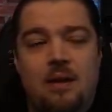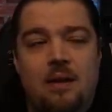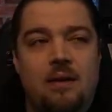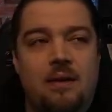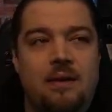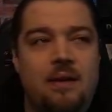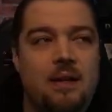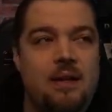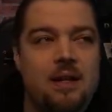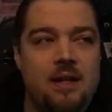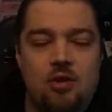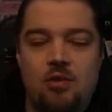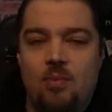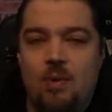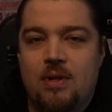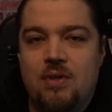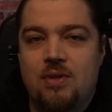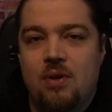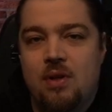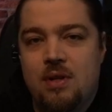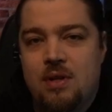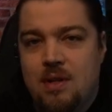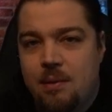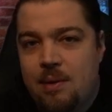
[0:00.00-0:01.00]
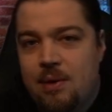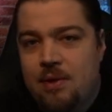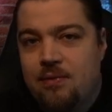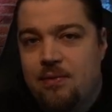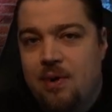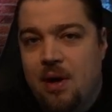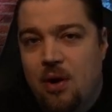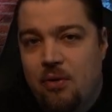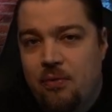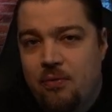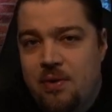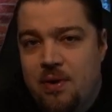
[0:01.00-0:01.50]
ja, nicht überzeugt, aber ich
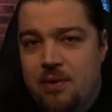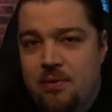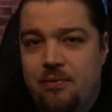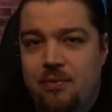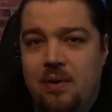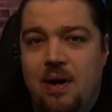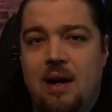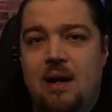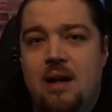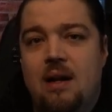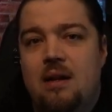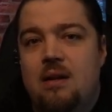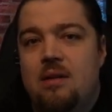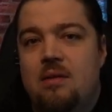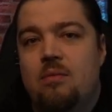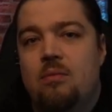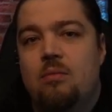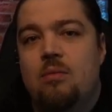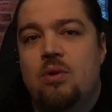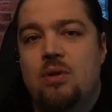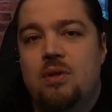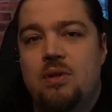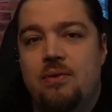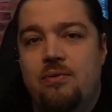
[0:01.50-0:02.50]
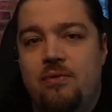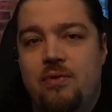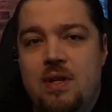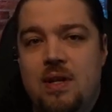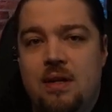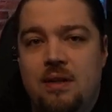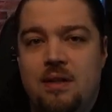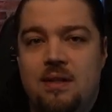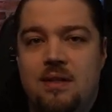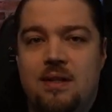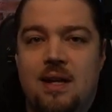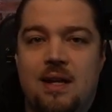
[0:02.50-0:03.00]
war auf jeden Fall motiviert.